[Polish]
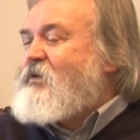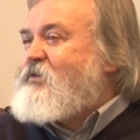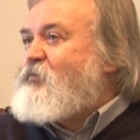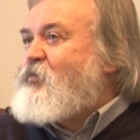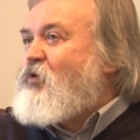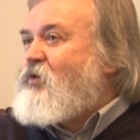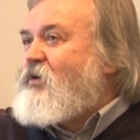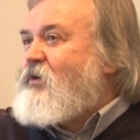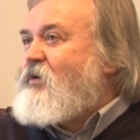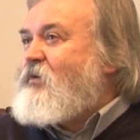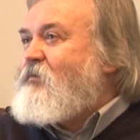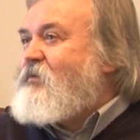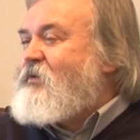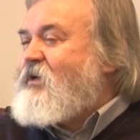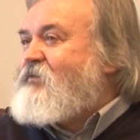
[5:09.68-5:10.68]
zbiory
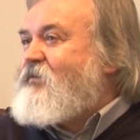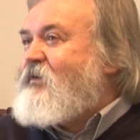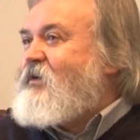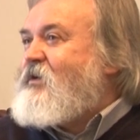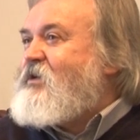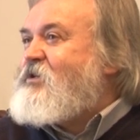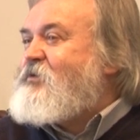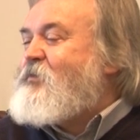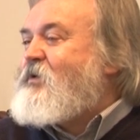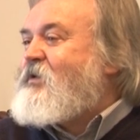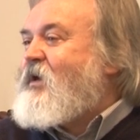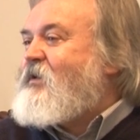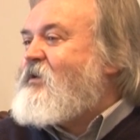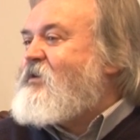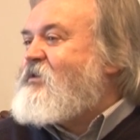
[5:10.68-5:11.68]
tzw. Tak Izby
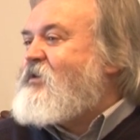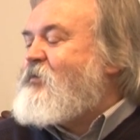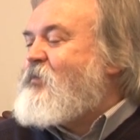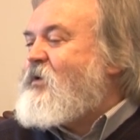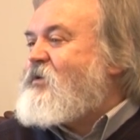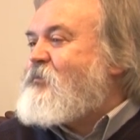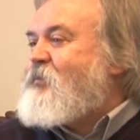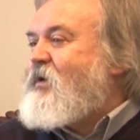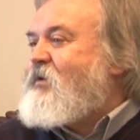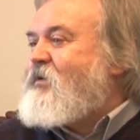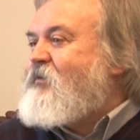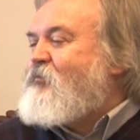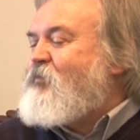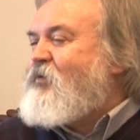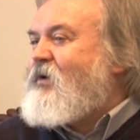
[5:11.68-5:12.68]
Tradycji i
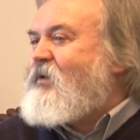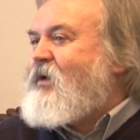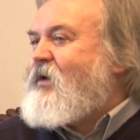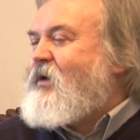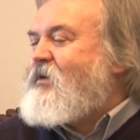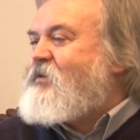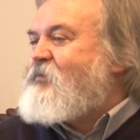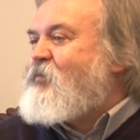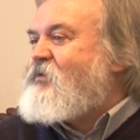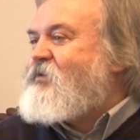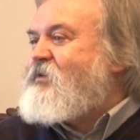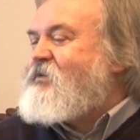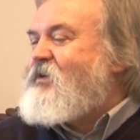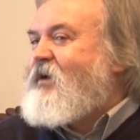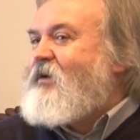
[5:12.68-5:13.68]
Perspektyw. Była taka
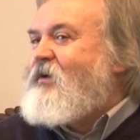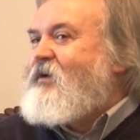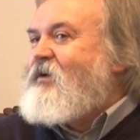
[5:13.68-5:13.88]
ekspozycja